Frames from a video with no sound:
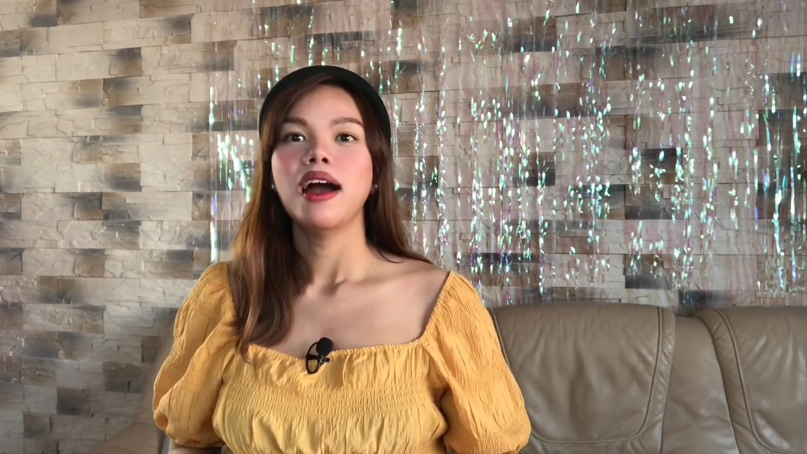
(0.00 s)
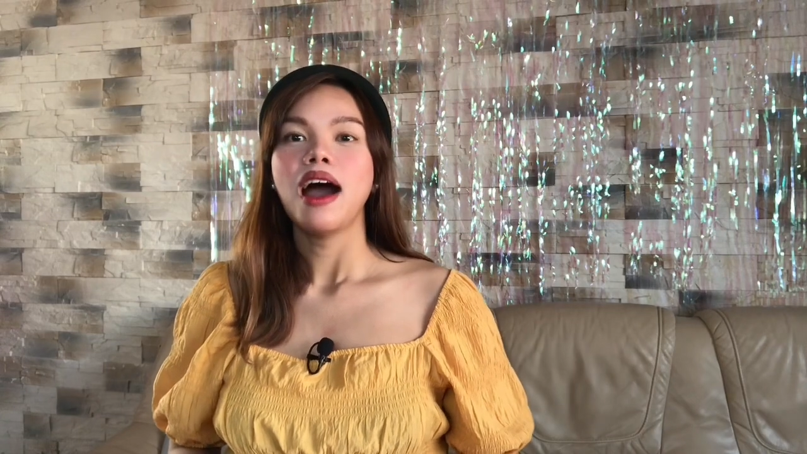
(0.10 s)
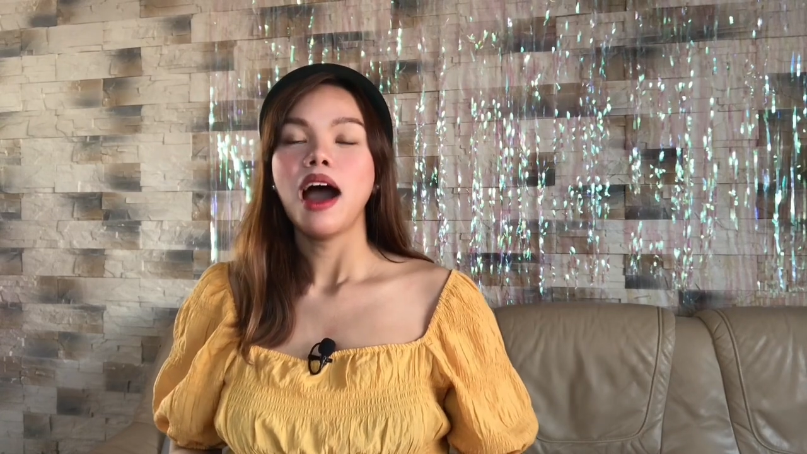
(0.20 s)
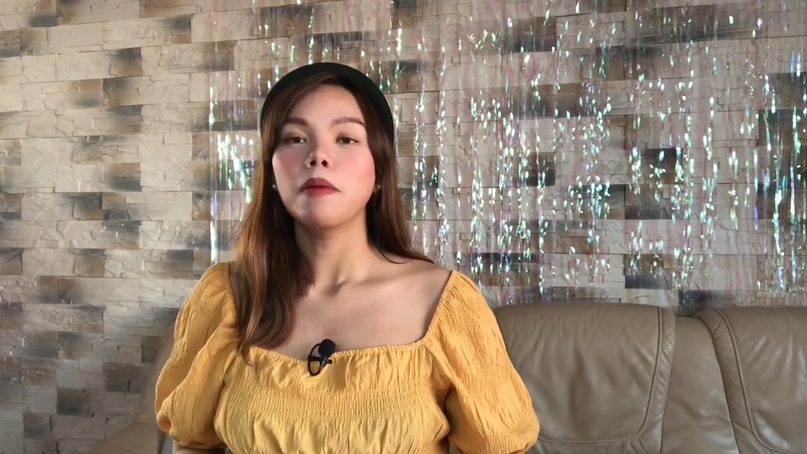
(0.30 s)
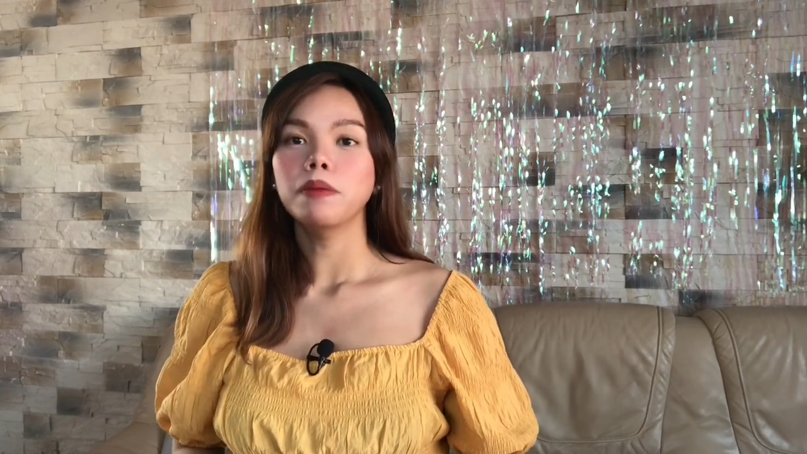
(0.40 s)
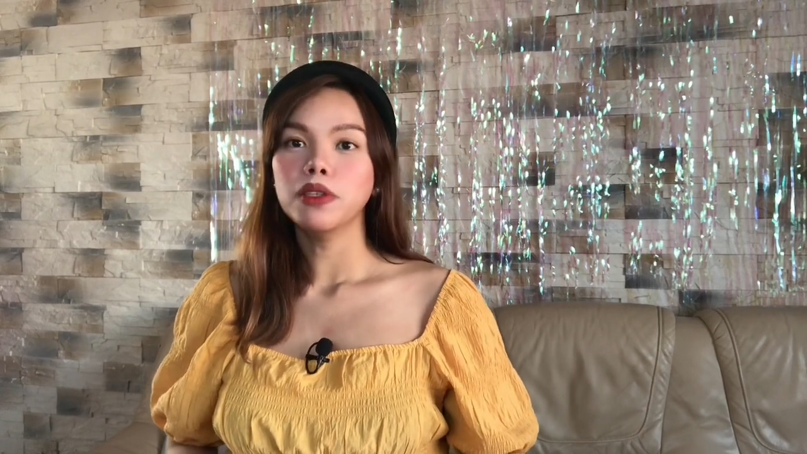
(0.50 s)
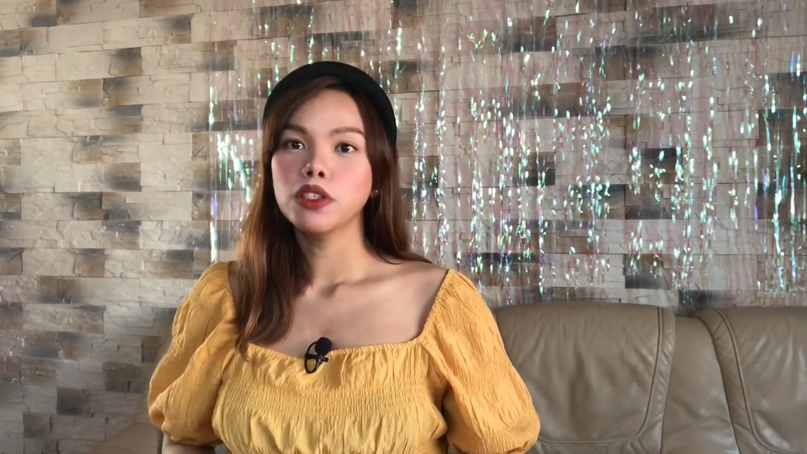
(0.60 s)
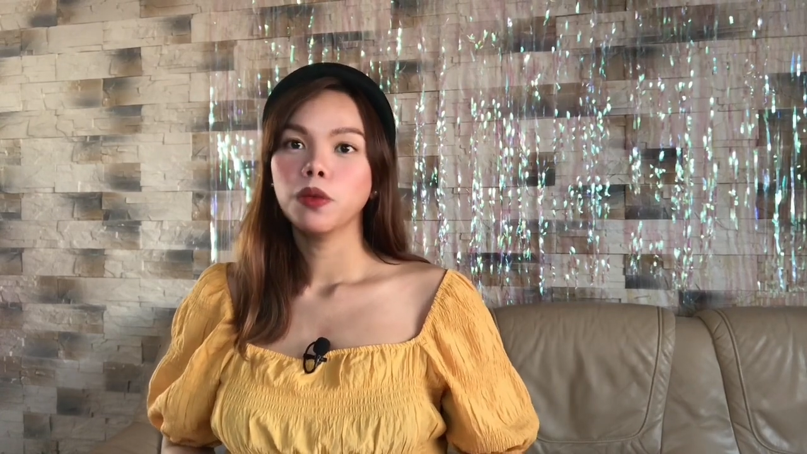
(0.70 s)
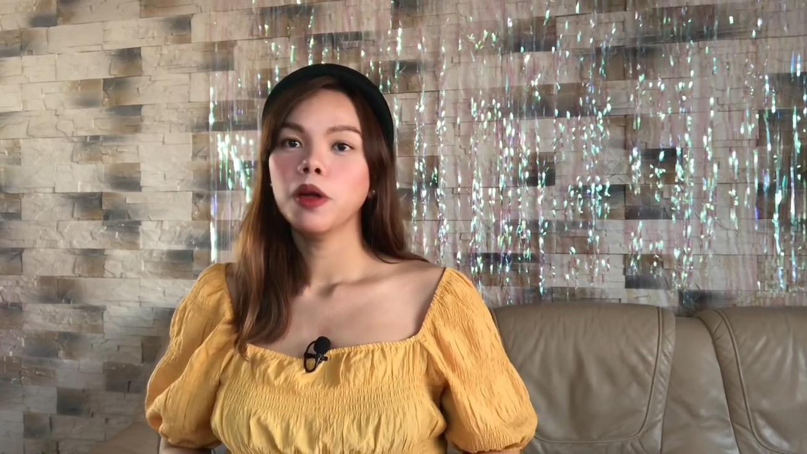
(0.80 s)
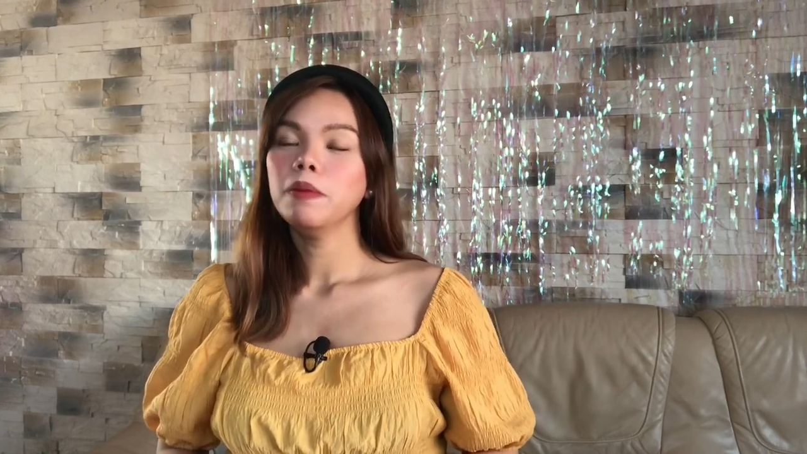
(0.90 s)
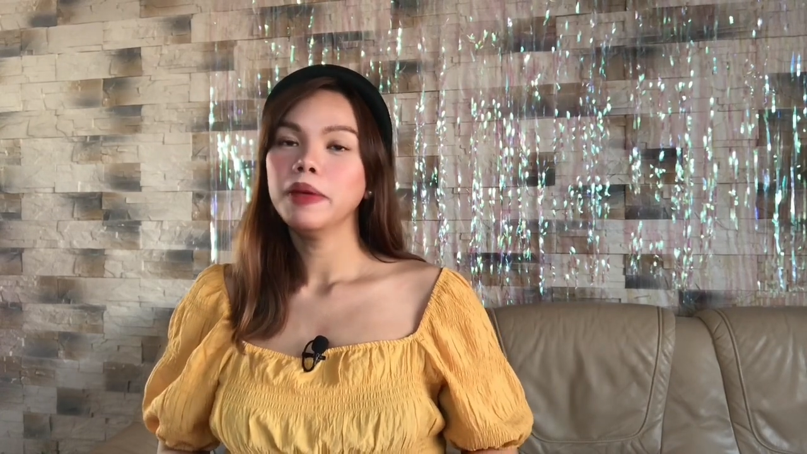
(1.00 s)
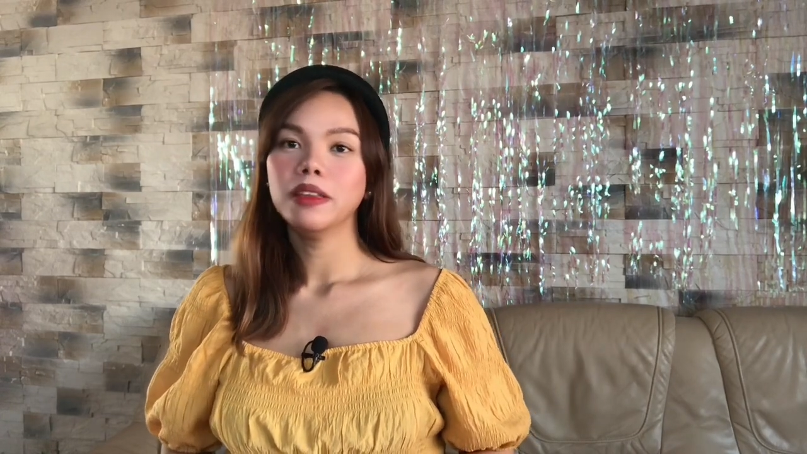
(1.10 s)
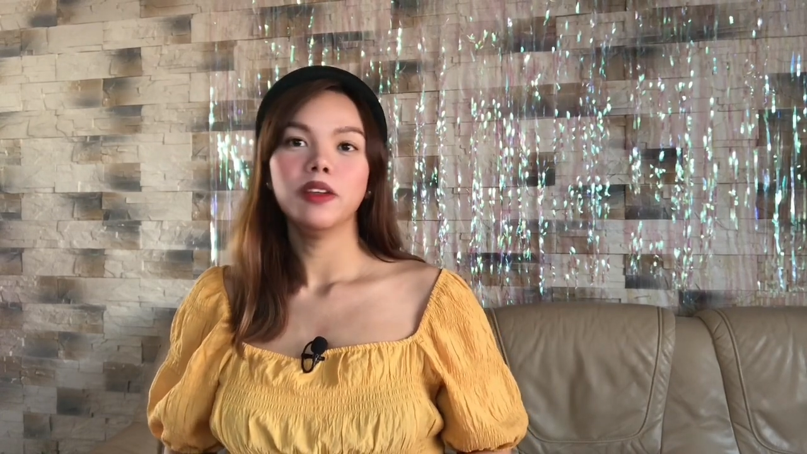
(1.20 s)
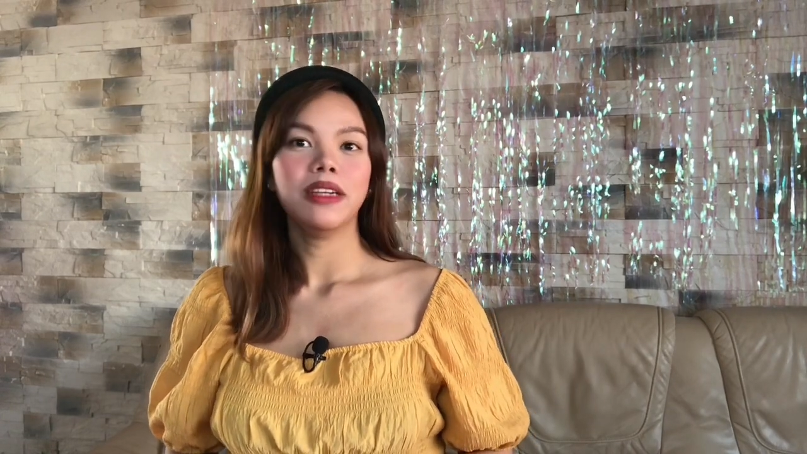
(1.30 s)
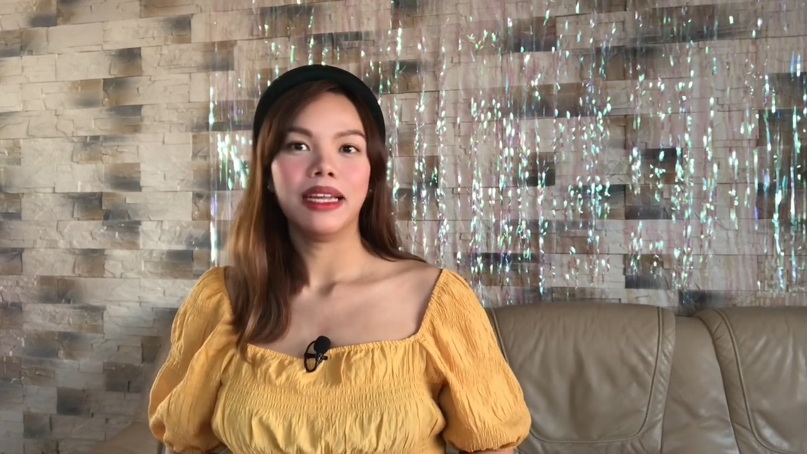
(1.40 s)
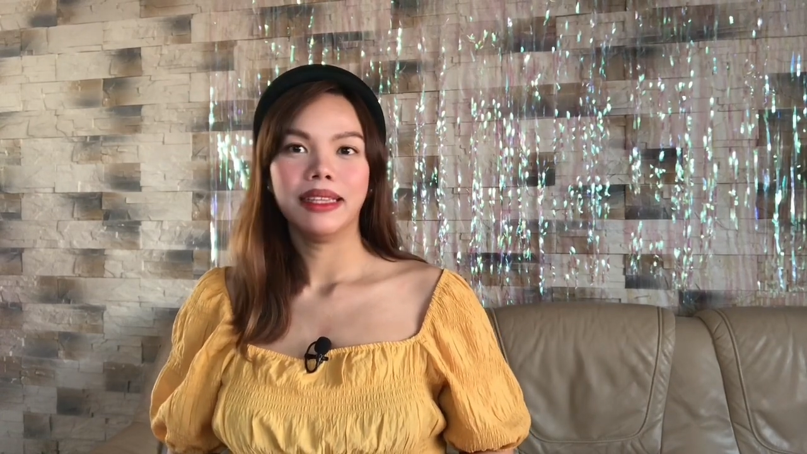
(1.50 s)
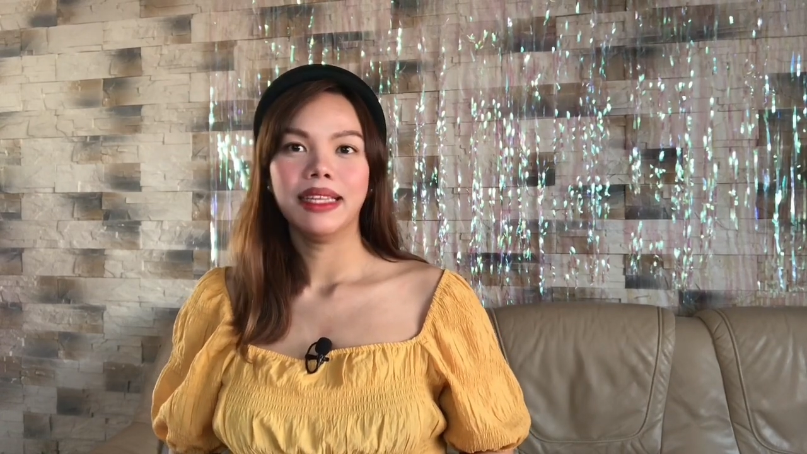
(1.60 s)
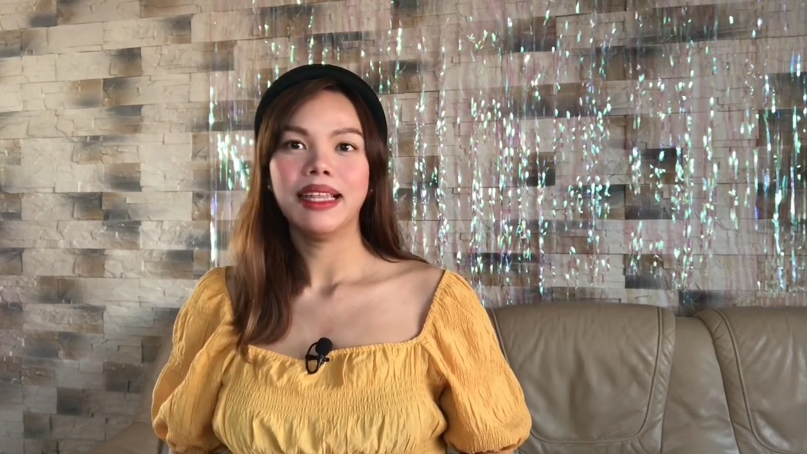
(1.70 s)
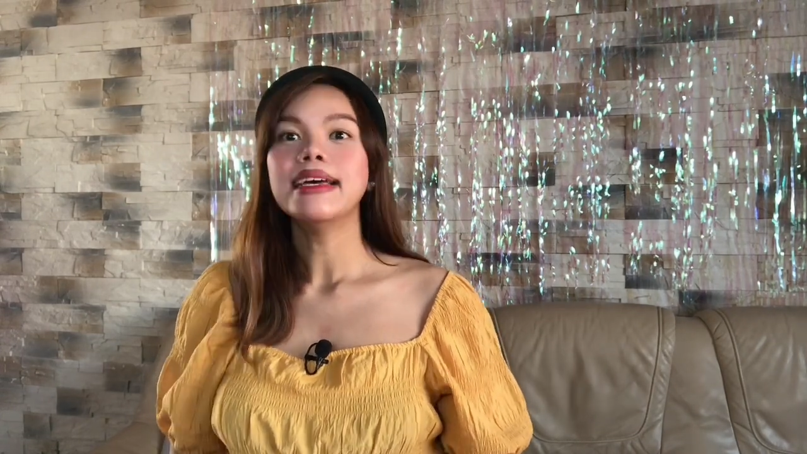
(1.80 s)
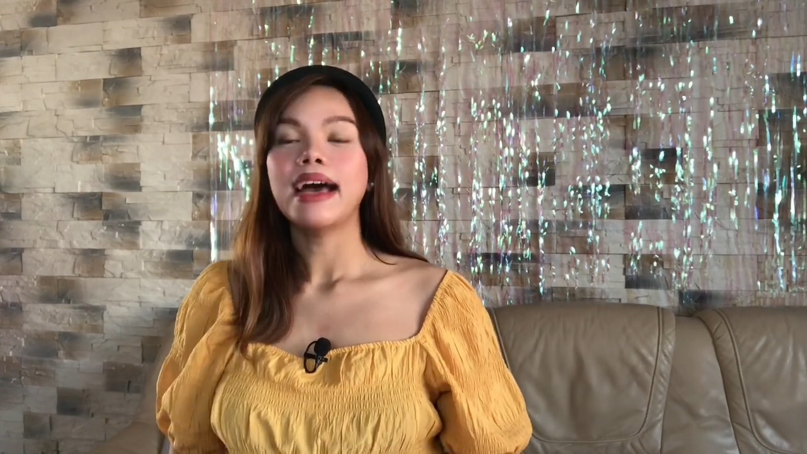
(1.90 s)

ang per square meter natin